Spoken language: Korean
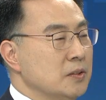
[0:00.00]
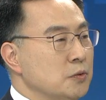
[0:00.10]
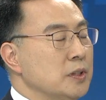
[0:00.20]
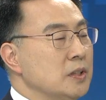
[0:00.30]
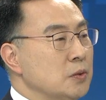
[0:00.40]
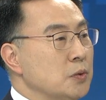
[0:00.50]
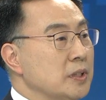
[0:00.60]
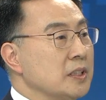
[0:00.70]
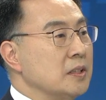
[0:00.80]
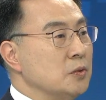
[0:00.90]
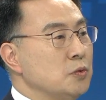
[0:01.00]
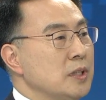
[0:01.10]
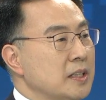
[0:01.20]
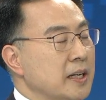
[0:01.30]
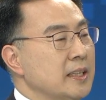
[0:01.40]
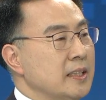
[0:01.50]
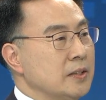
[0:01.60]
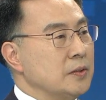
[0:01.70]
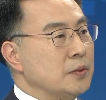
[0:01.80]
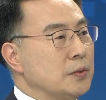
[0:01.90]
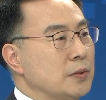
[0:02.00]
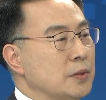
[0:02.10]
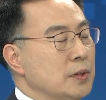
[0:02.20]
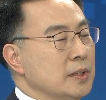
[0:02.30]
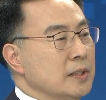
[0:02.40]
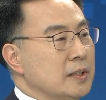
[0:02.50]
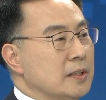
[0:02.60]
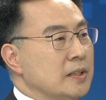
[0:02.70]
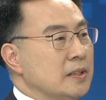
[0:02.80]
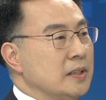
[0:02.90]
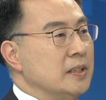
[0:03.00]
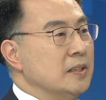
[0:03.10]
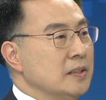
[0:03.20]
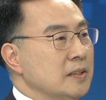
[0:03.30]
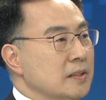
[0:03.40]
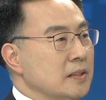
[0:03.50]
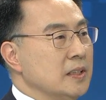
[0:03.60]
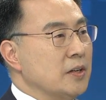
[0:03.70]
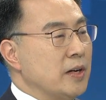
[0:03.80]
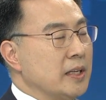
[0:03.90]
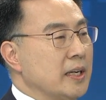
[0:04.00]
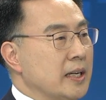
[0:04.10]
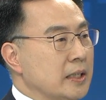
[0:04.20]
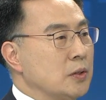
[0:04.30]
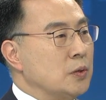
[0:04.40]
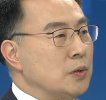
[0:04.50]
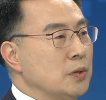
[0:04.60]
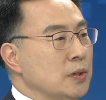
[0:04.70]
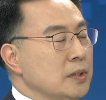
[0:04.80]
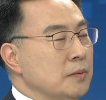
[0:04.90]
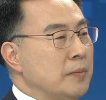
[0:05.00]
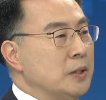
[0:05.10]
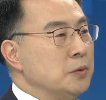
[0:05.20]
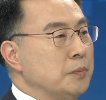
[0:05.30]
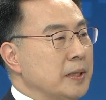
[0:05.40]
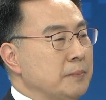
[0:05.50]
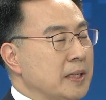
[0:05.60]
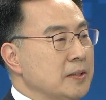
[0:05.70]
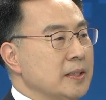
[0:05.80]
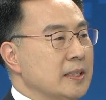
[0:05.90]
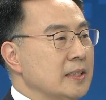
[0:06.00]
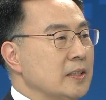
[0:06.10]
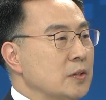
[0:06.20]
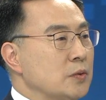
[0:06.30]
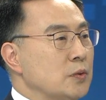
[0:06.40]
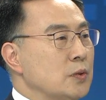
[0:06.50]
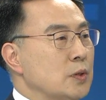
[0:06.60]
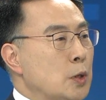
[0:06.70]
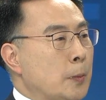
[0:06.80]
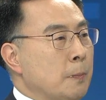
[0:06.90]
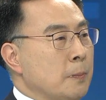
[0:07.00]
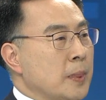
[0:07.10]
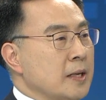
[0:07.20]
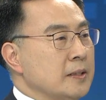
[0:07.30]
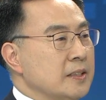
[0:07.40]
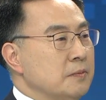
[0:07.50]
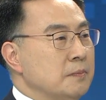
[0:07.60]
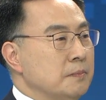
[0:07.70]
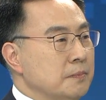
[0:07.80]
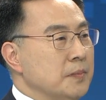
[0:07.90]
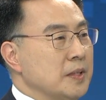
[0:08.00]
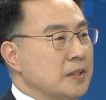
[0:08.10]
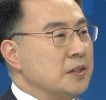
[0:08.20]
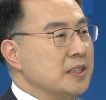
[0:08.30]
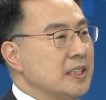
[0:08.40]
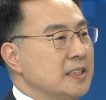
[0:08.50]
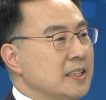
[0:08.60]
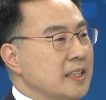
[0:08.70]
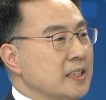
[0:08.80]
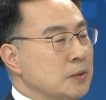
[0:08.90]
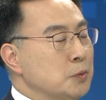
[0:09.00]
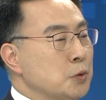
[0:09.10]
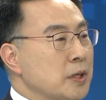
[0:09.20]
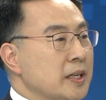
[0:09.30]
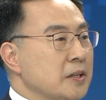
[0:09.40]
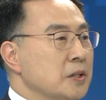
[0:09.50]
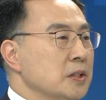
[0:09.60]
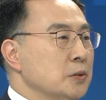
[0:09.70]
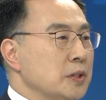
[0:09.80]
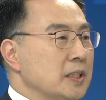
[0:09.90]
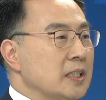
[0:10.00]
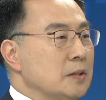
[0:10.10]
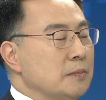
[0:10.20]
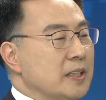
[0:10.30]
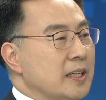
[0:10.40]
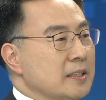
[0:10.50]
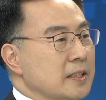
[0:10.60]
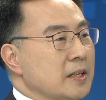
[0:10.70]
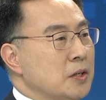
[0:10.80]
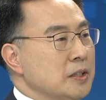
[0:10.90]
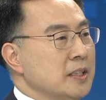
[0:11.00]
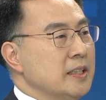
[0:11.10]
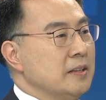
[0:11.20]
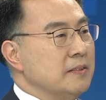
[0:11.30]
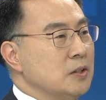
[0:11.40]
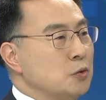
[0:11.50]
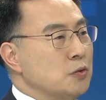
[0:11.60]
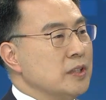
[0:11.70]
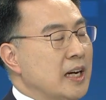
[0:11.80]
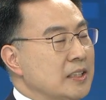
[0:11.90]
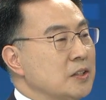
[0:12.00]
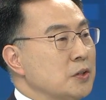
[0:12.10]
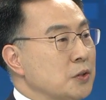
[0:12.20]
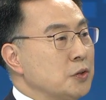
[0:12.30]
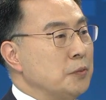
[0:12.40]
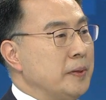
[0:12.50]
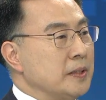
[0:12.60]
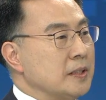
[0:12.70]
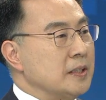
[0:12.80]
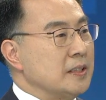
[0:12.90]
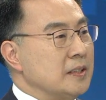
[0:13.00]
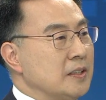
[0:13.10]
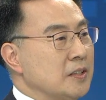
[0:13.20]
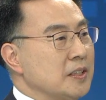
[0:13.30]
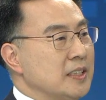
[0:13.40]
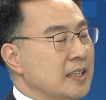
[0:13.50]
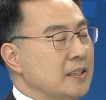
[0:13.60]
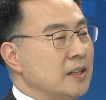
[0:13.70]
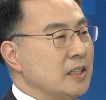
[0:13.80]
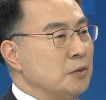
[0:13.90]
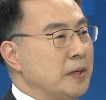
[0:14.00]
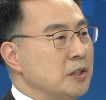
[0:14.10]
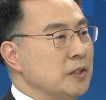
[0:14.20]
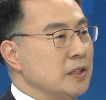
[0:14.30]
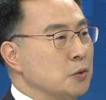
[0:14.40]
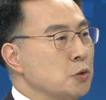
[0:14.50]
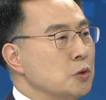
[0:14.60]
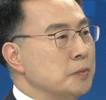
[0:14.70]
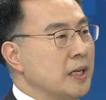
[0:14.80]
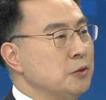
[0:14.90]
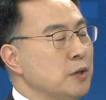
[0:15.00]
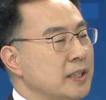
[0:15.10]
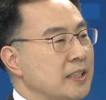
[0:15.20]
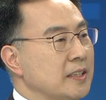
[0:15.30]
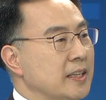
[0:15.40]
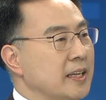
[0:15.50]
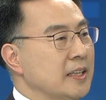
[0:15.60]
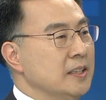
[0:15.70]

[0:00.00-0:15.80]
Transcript: 그럼 우리는 또 이제 그런 투자를 해야 되는 거고 어, 이런 이제 관계가 있고 반도, 바, 배터리 같은 경우도 지금 전기차 시장이 급속하게 커지고 네. 있지 않습니까? 그렇게 커지게 되면 누군가 안정적으로 배, 그 전기차에 들어가는 배터리를 공급을 해줘야 되는데